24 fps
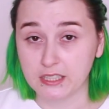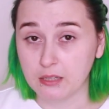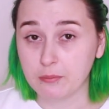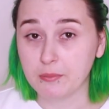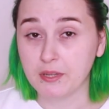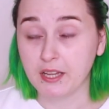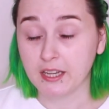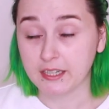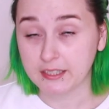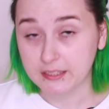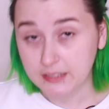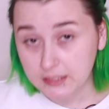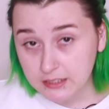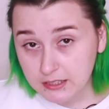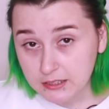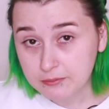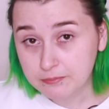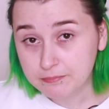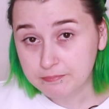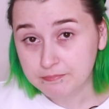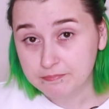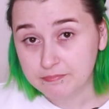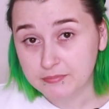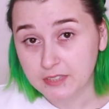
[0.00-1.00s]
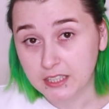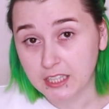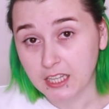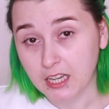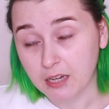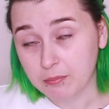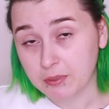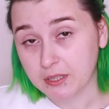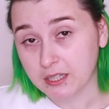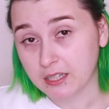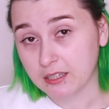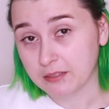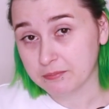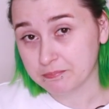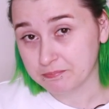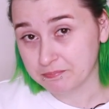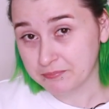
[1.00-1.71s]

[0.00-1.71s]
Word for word: для меня книга. Я пока